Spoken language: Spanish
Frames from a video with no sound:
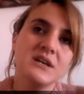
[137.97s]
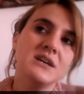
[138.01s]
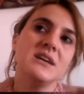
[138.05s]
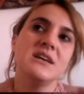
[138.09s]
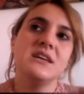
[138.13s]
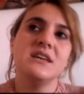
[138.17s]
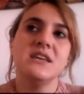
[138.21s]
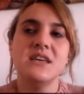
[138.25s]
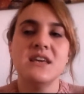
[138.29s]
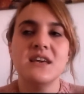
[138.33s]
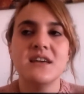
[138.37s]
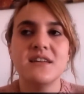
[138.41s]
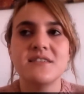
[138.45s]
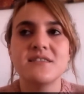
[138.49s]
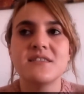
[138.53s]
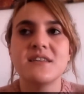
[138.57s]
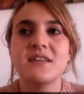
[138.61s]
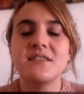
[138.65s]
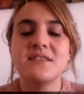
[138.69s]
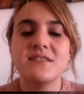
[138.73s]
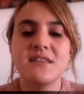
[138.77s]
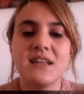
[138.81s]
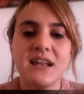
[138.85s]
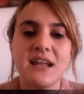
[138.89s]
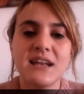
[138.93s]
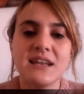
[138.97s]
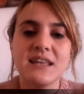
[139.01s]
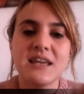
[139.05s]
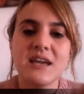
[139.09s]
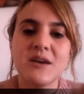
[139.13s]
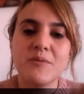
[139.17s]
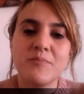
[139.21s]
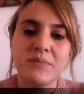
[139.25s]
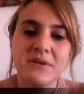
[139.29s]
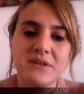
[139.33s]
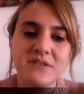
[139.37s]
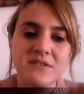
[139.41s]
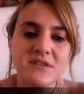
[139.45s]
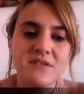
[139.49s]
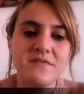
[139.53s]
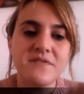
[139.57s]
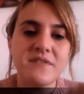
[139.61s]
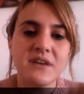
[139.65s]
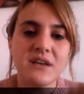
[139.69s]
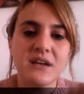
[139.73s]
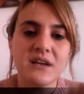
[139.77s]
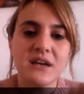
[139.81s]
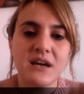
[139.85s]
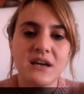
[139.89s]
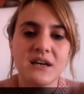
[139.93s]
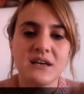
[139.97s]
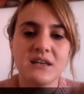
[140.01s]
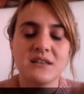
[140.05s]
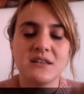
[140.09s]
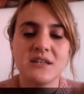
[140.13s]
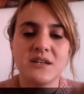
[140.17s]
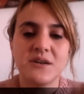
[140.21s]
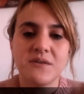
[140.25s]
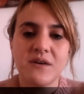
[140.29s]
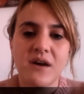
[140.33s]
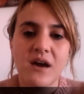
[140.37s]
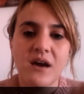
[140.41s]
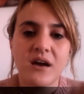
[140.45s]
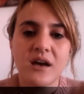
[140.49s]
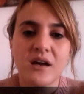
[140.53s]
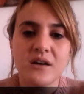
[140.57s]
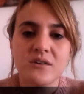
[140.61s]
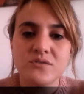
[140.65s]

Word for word: y ese es el área específica que trabaja